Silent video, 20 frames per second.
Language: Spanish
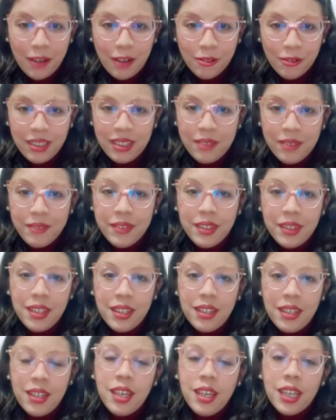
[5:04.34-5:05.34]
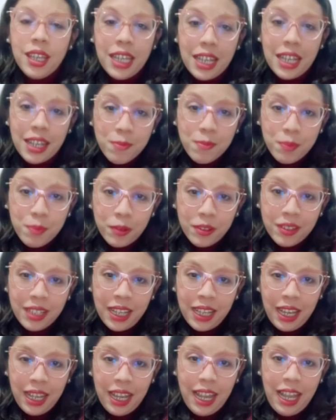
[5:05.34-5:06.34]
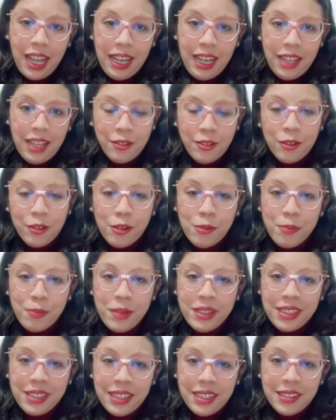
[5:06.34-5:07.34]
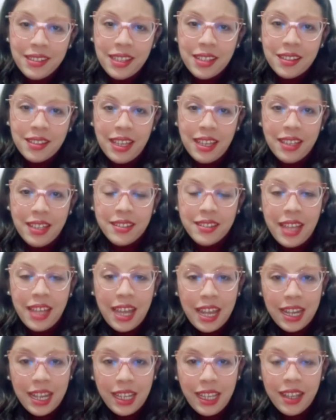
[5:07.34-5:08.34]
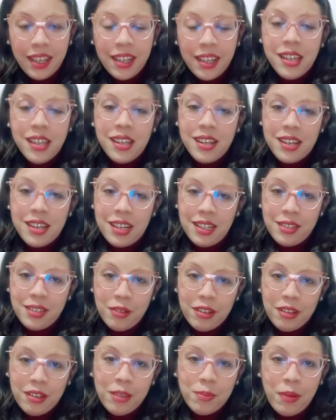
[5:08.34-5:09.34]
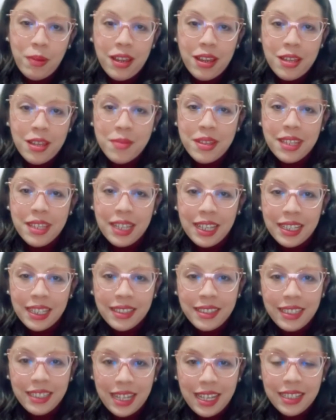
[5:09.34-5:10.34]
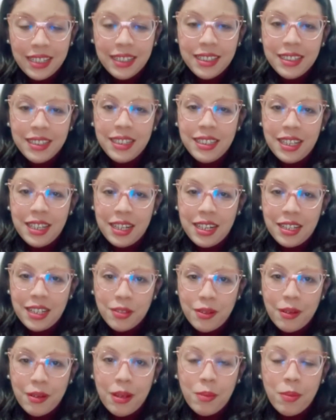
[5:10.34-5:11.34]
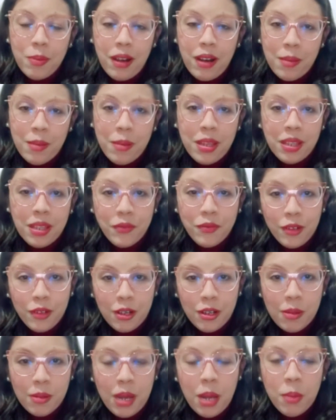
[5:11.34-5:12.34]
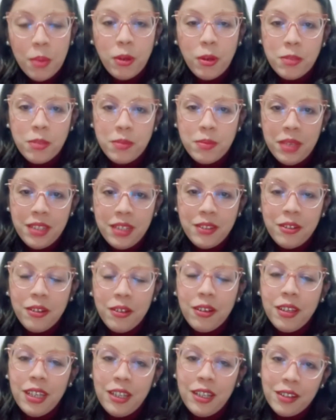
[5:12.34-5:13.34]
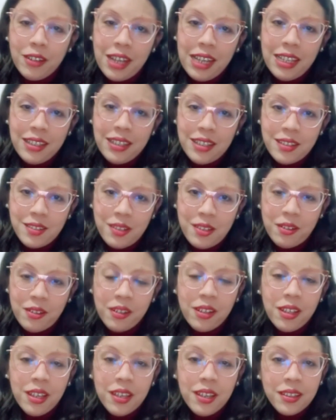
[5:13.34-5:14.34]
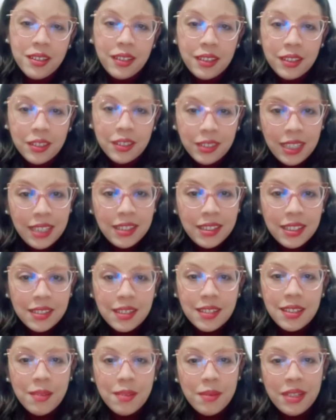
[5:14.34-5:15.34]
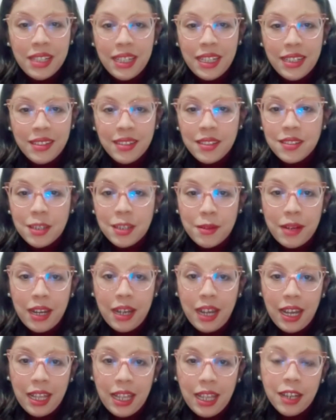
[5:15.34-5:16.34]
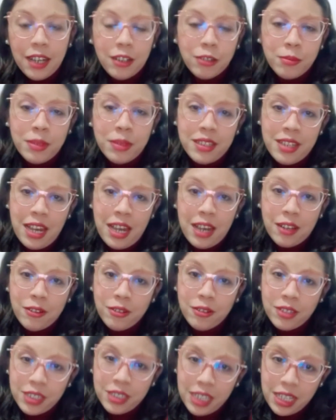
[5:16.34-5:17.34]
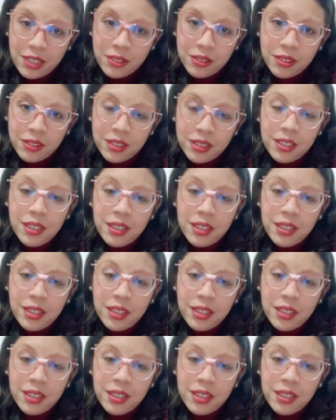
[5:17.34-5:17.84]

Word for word: aula, que responden a las dos competencias de esta área, resuelve problemas de cantidad y resuelve problemas de forma, movimiento y localización. Todas estas evidencias trabajadas con material concreto,